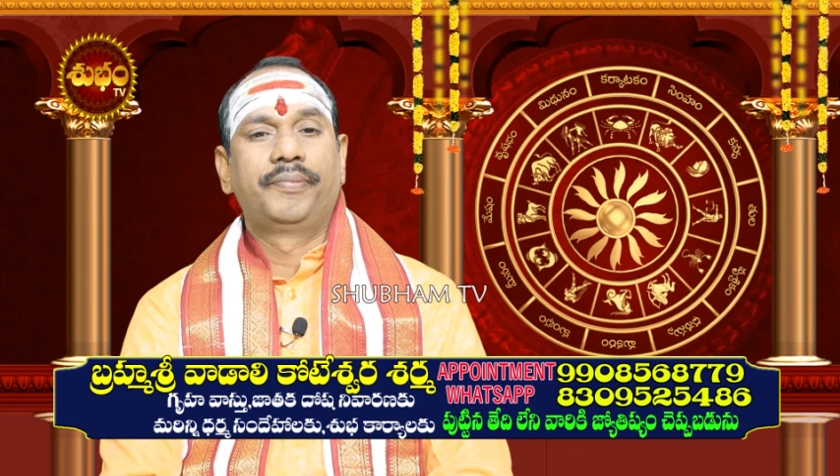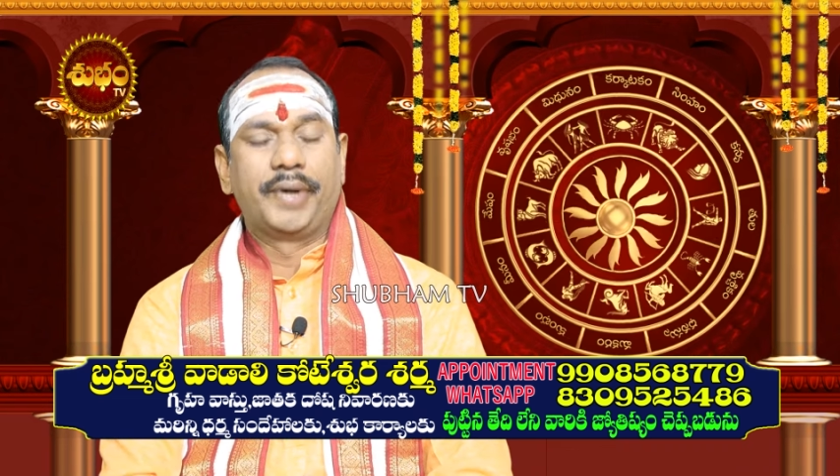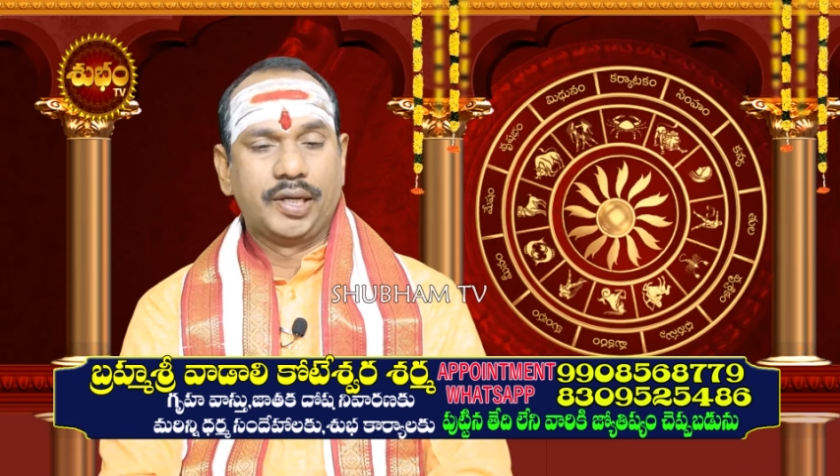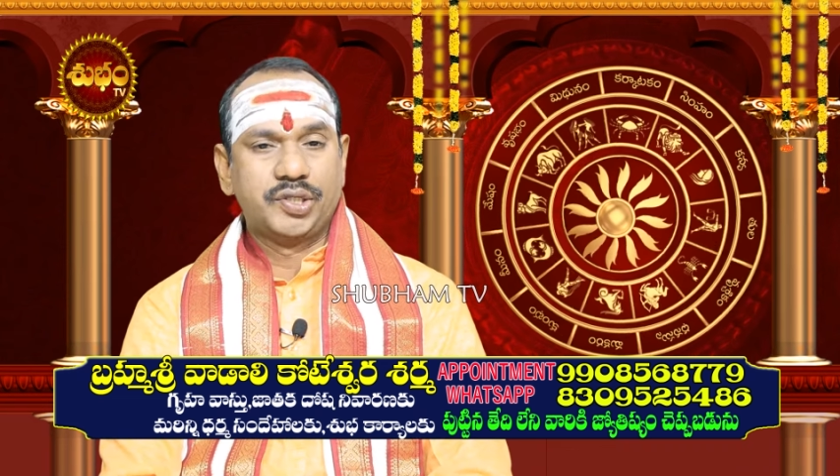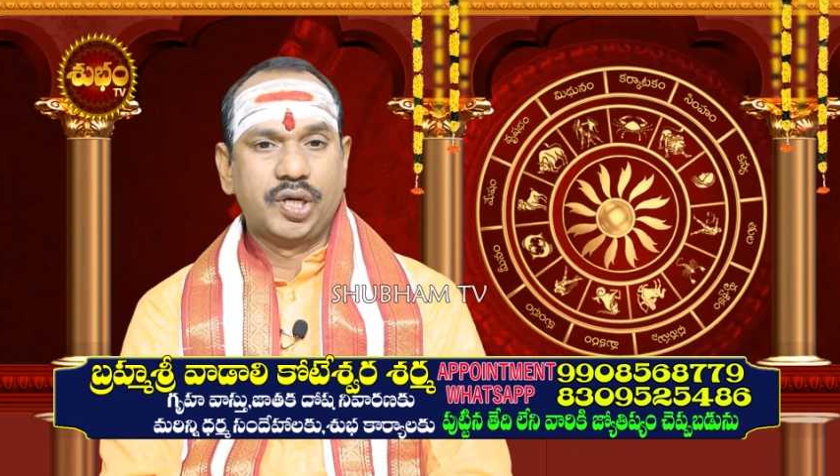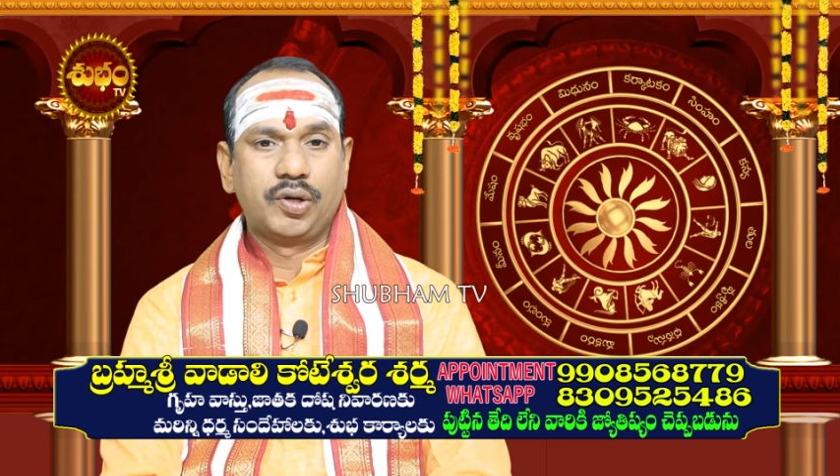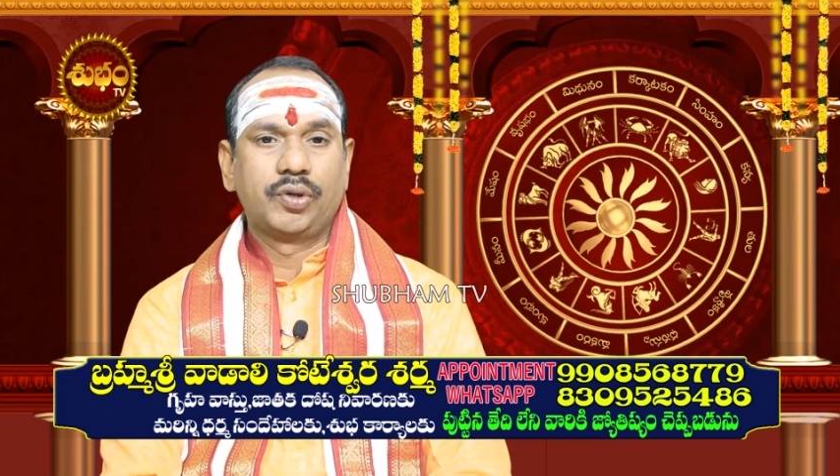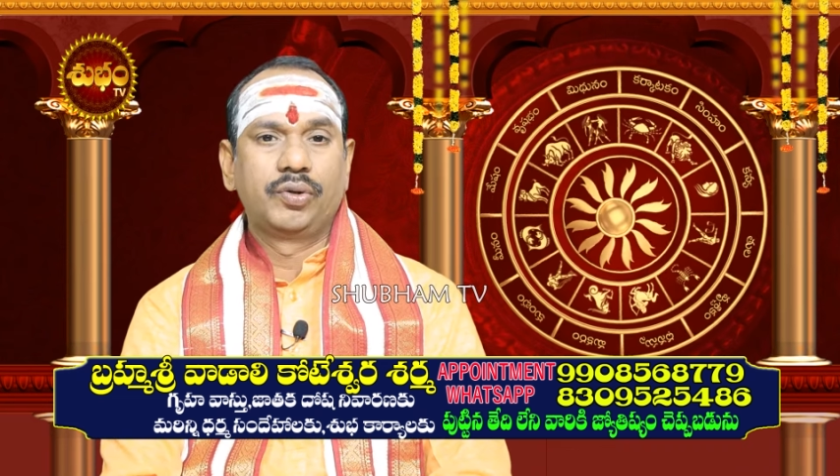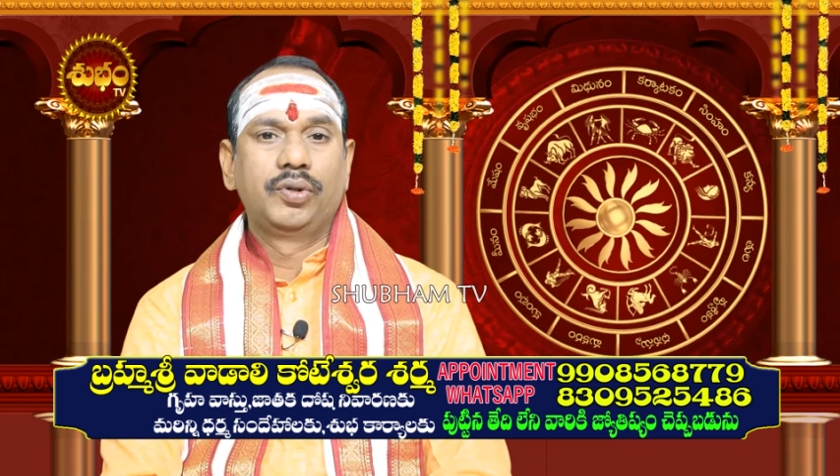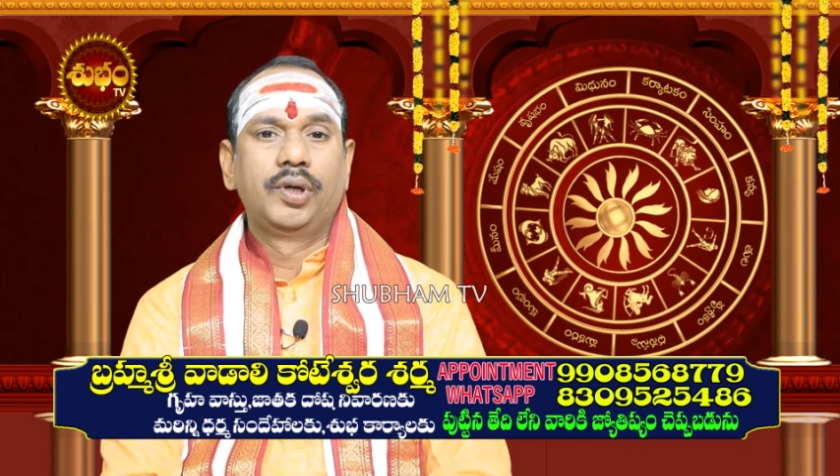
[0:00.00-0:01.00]

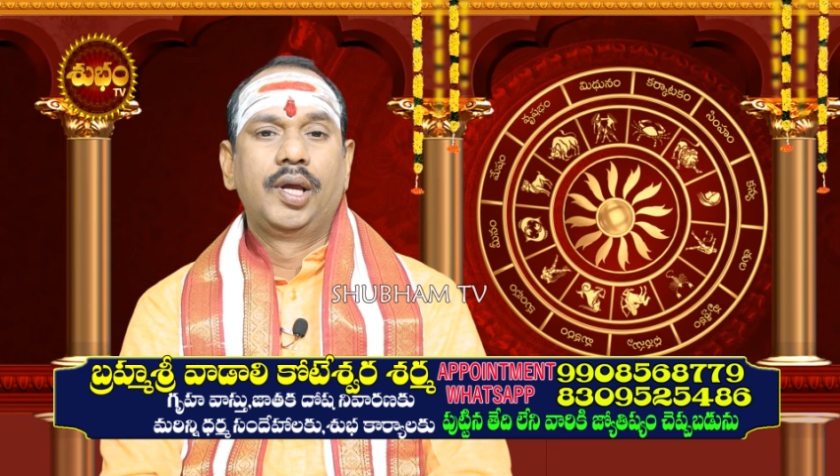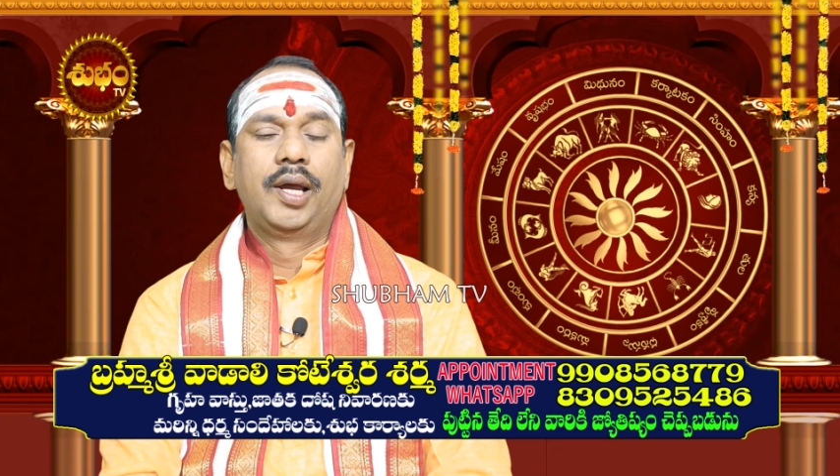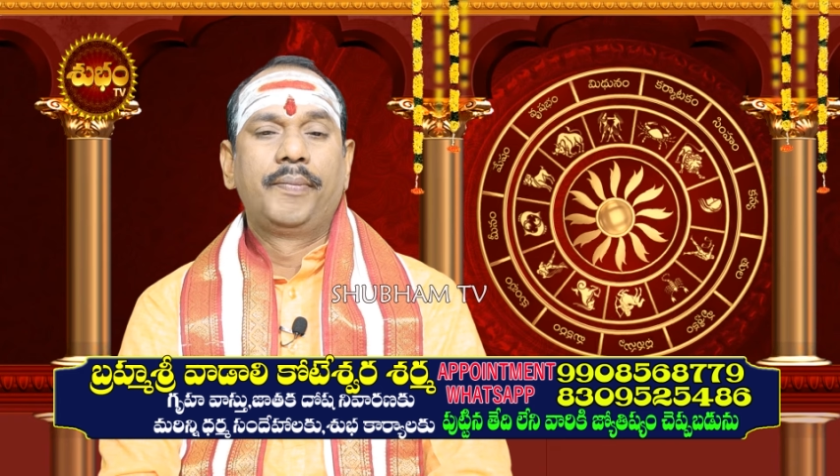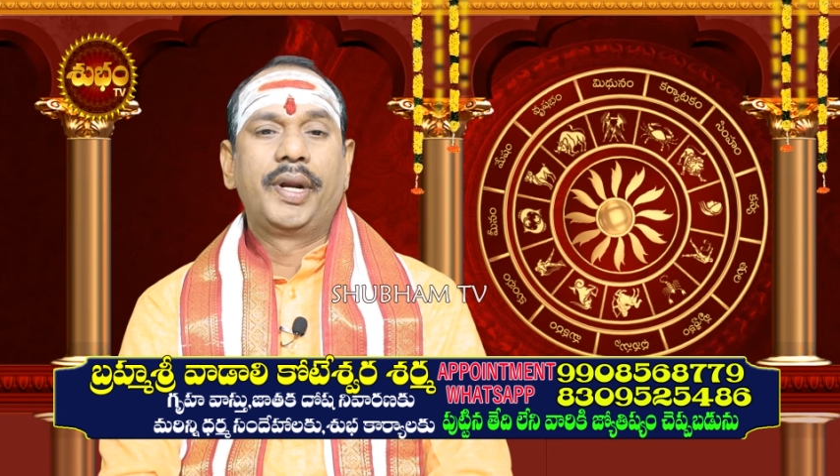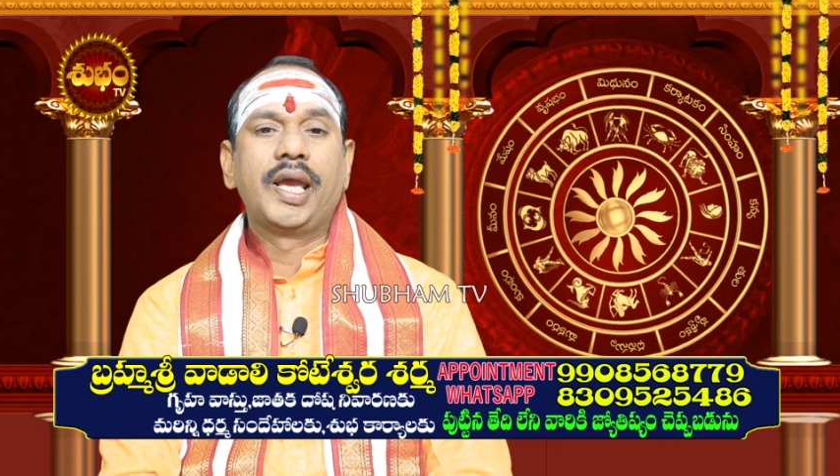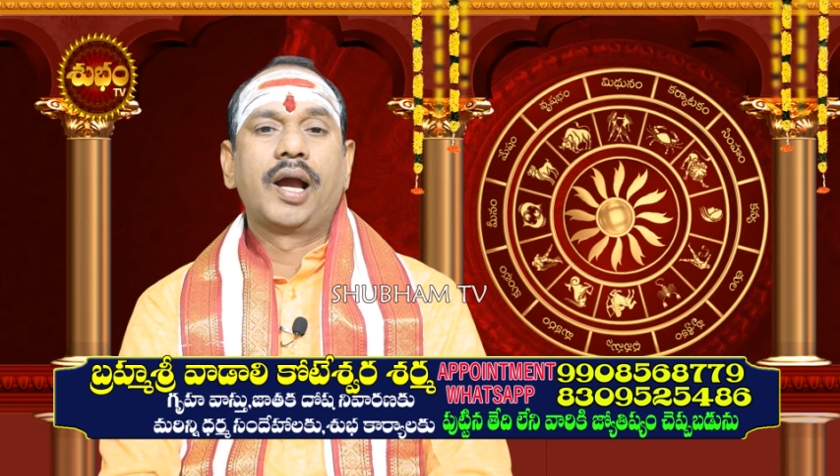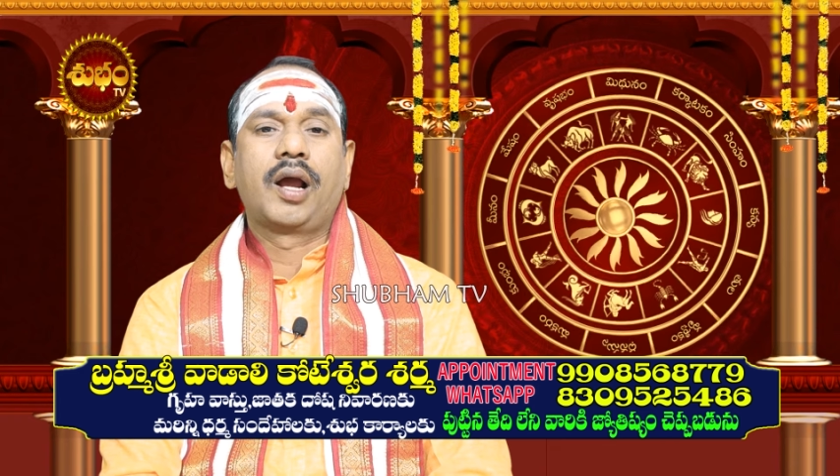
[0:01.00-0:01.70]
ప్రేక్షకులకు ప్రియ